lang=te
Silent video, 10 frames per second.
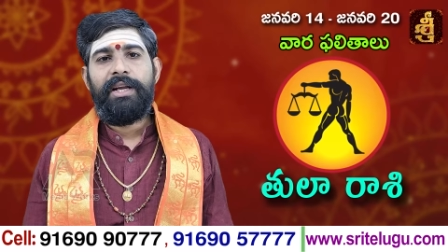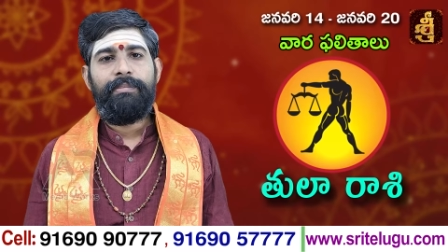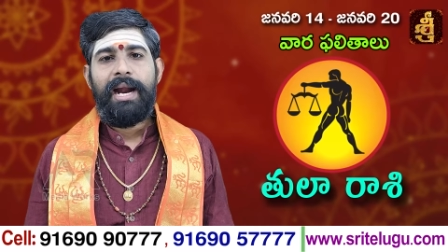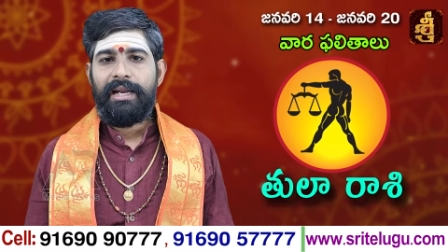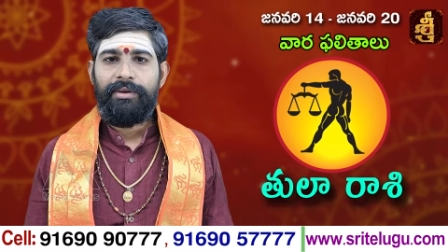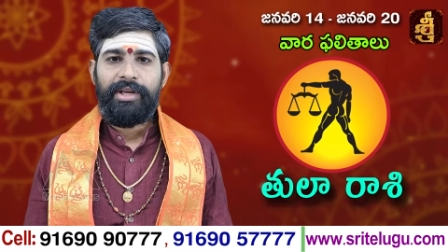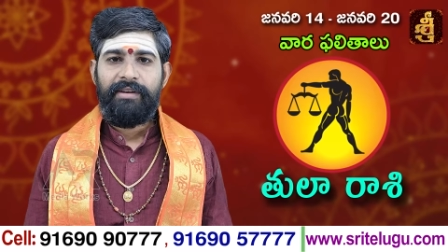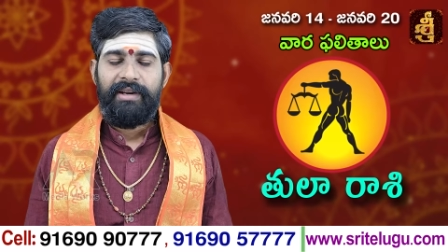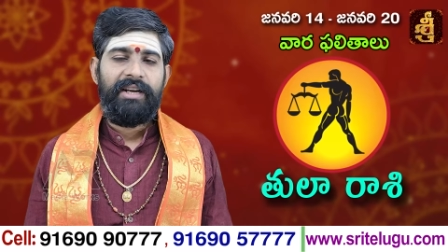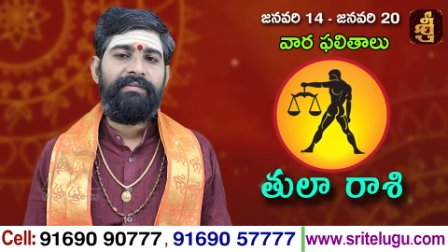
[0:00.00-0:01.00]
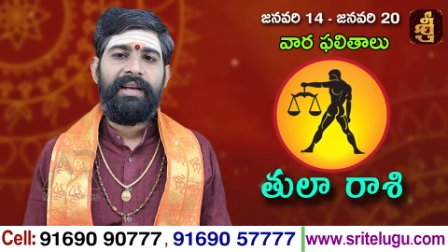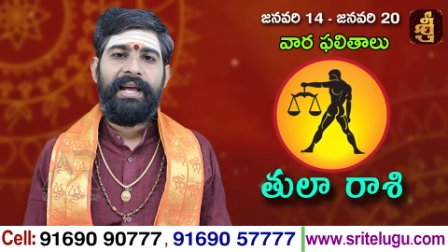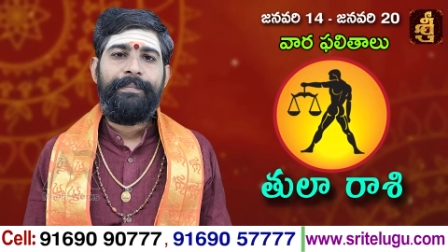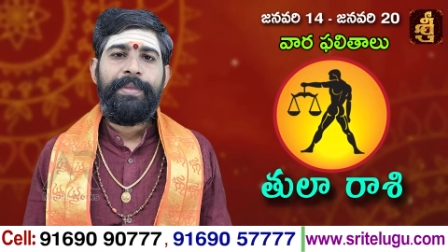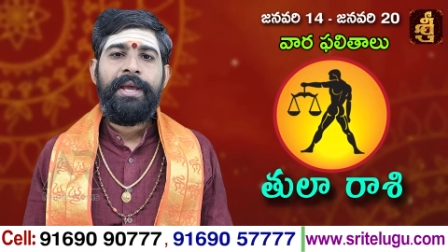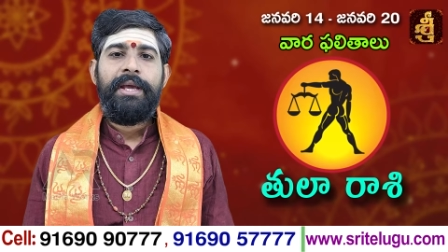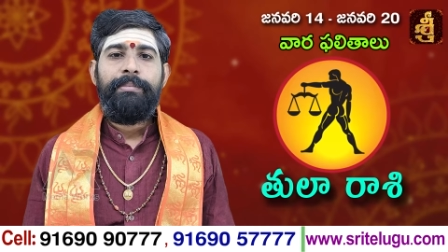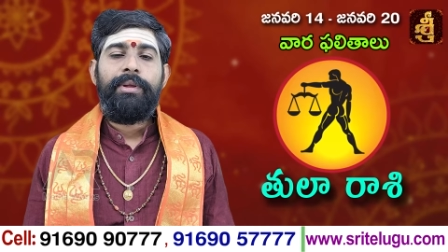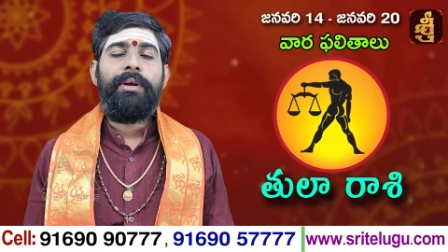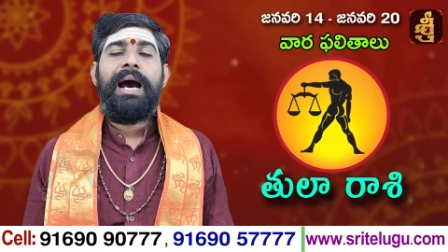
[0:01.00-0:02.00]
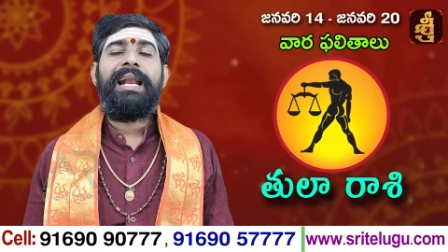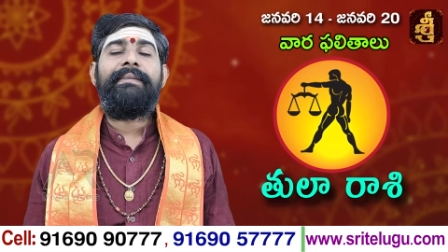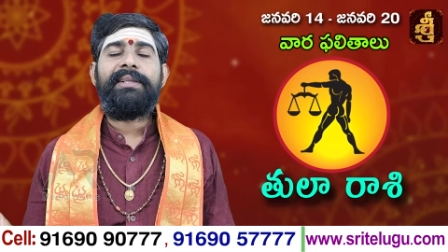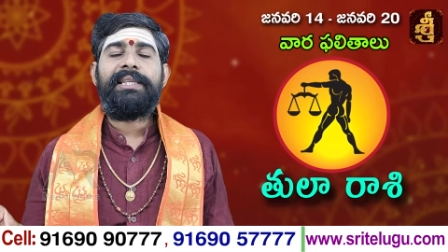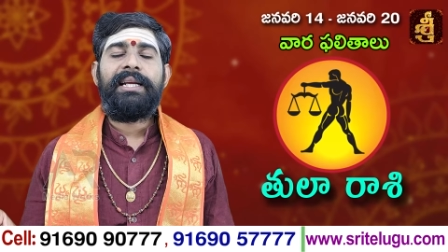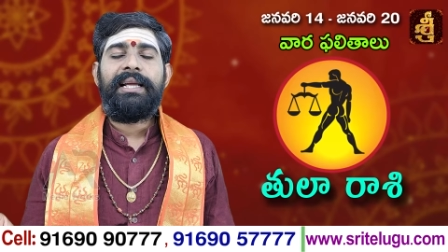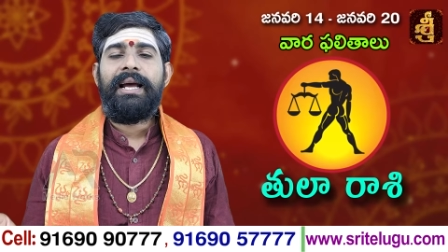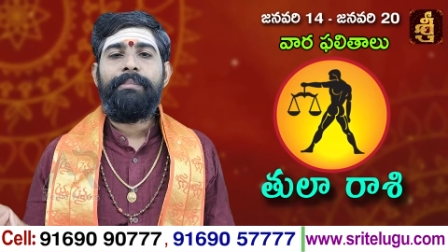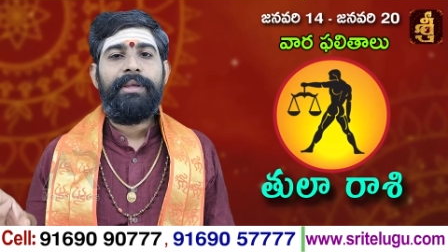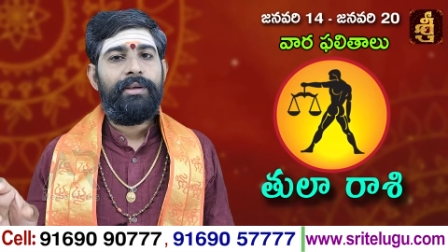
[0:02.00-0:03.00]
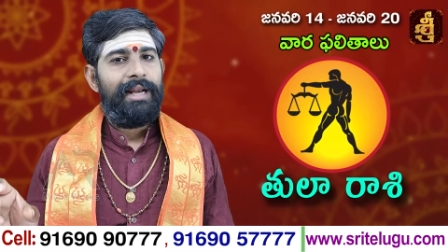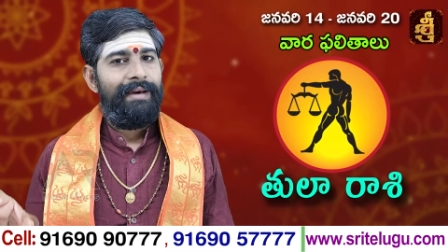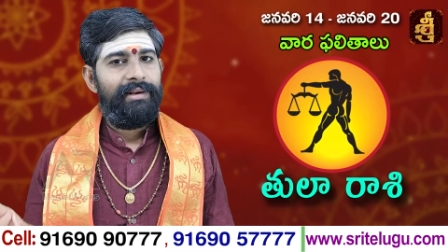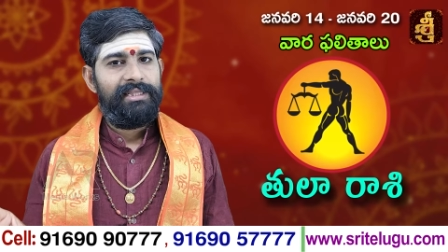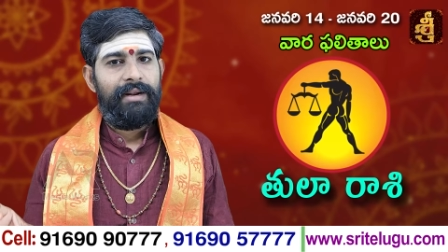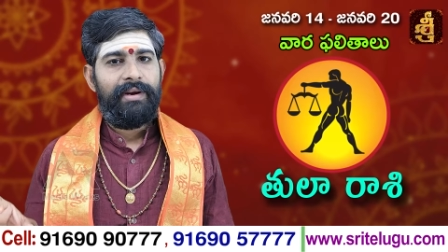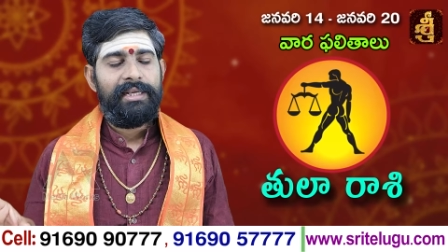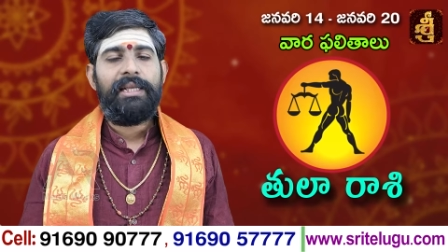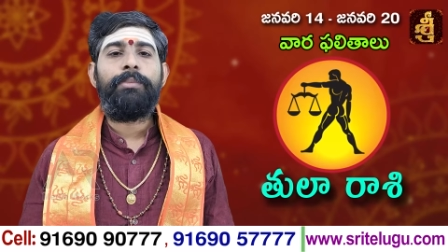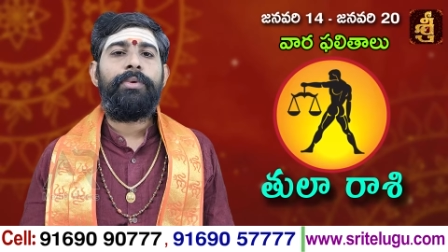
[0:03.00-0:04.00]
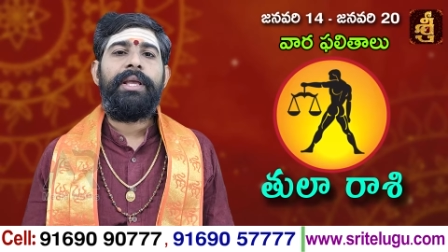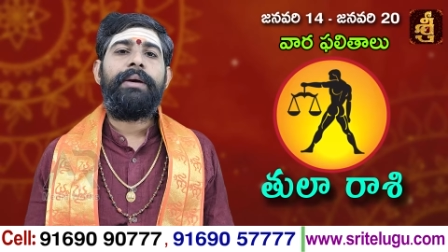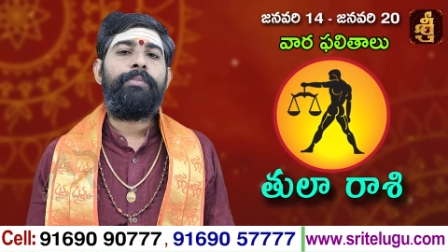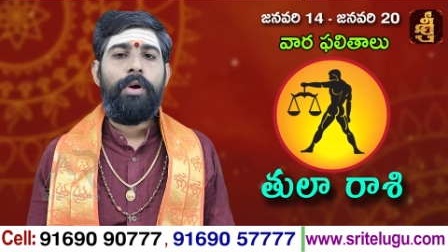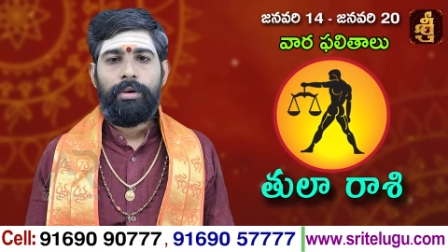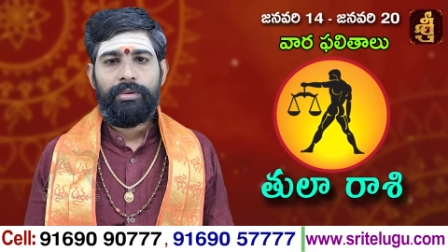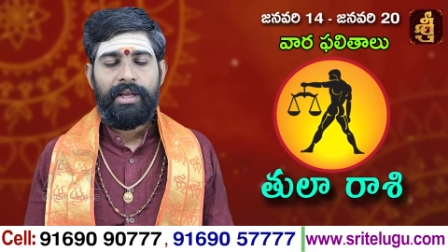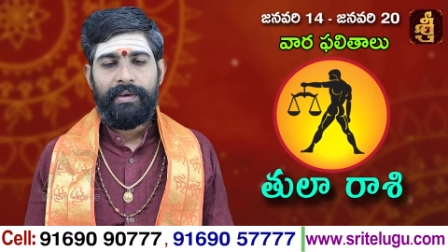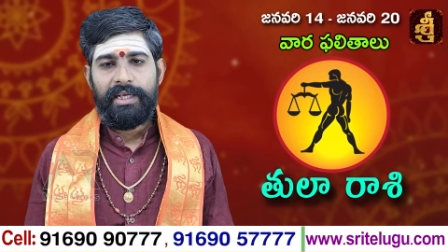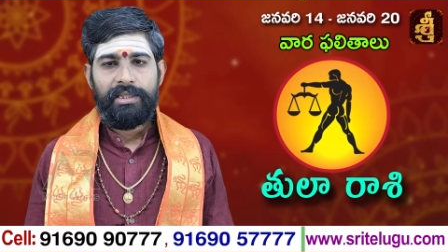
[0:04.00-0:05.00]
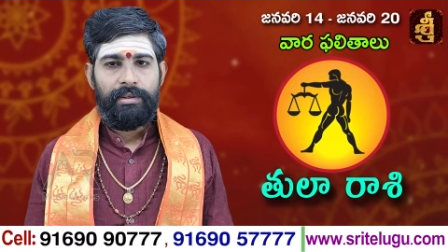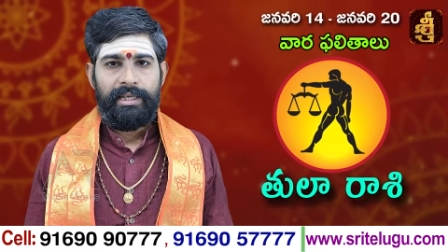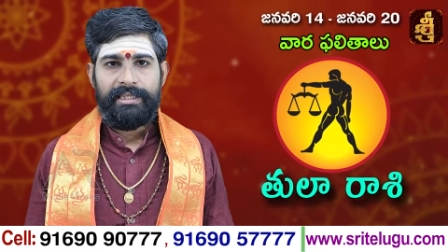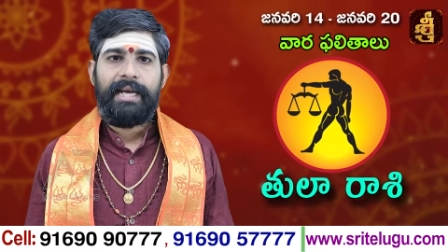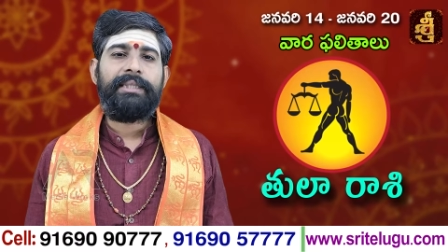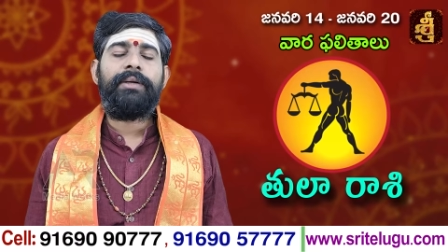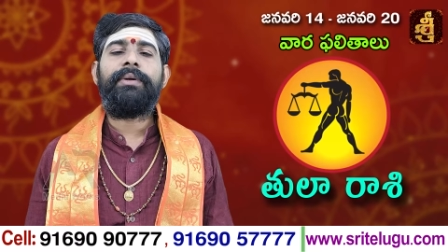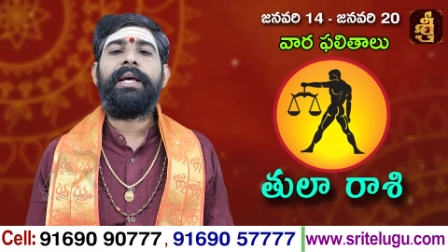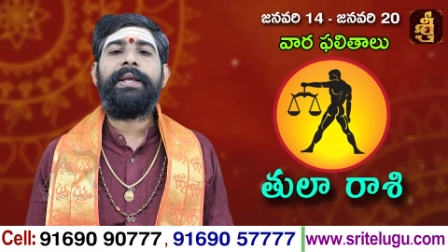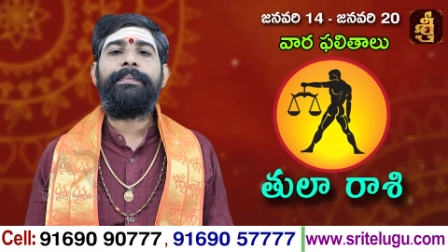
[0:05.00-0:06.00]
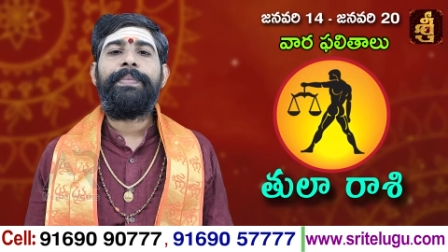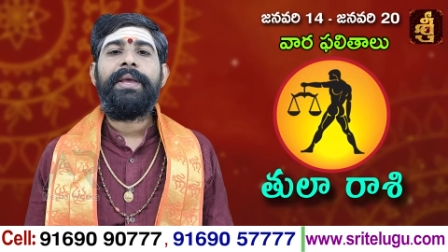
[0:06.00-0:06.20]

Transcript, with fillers: వారి మాటల యొక్క వినడం వల్ల మీరు అనవసరంగా మీకు రావాల్సిన అవకాశాలు పోయే పోగొట్టుకునే అవకాశాలు ఉన్నాయి జాగ్రత్తగా ఉండాలి